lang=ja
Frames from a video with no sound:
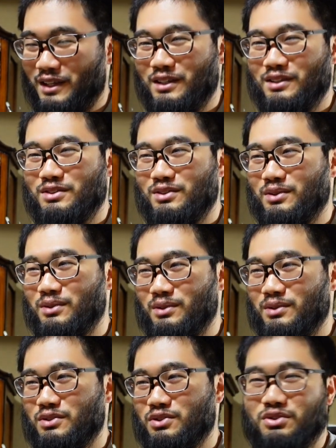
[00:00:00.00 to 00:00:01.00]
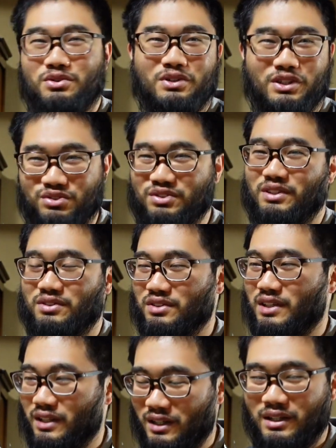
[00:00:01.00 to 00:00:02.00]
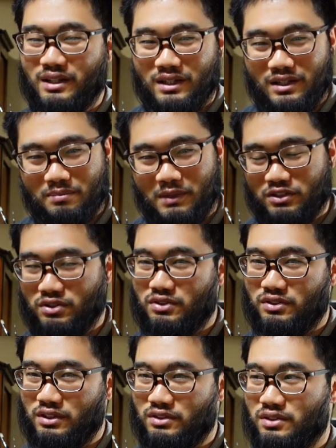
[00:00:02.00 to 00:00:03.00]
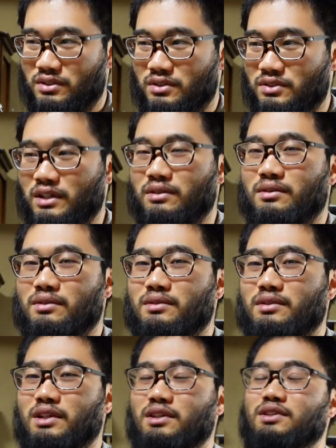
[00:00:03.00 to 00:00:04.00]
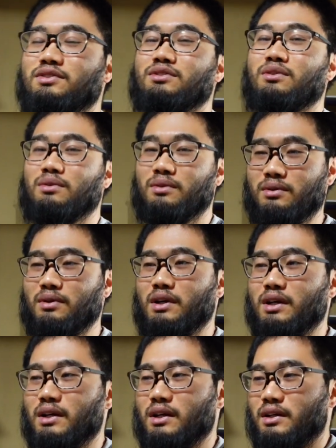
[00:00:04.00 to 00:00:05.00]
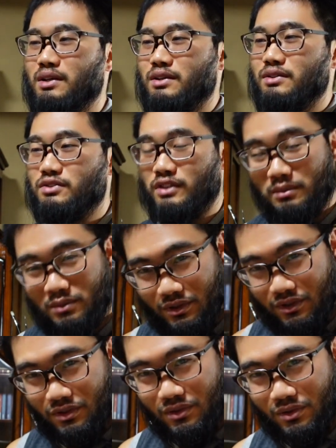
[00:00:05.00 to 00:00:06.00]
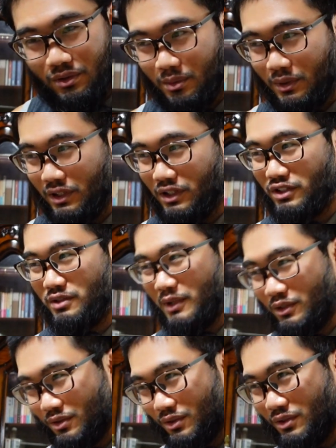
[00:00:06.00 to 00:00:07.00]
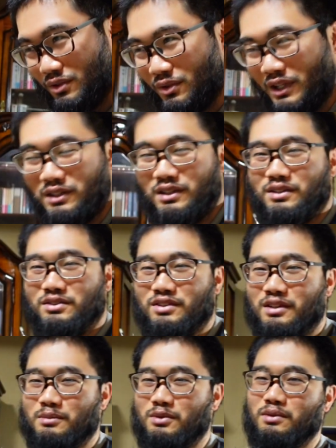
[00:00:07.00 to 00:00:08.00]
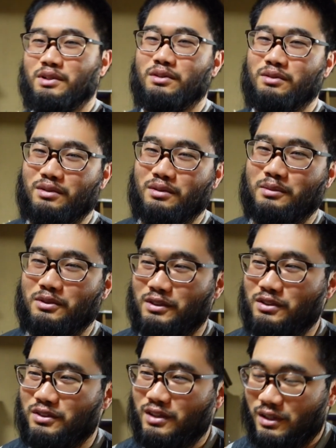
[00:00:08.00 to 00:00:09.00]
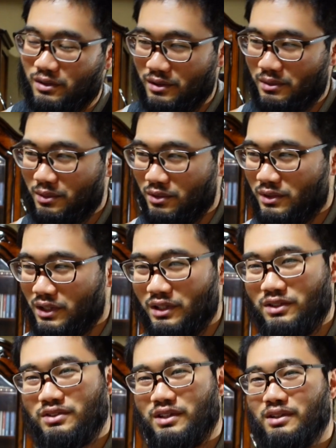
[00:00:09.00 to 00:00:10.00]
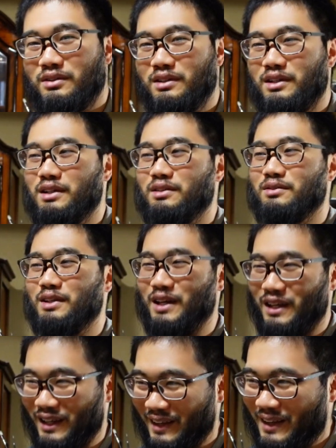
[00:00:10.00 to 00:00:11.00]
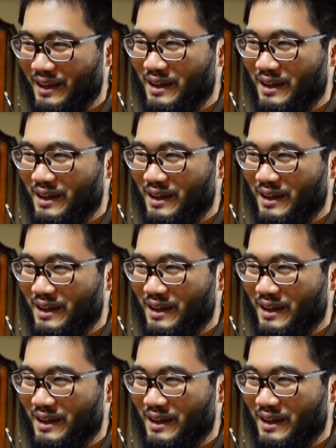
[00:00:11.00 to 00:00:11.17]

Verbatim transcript: テキスト11冊かな、まあ、10冊前後のテキストを全部覚えてしまうというような天才もいると思うんですけど僕は天才ではないので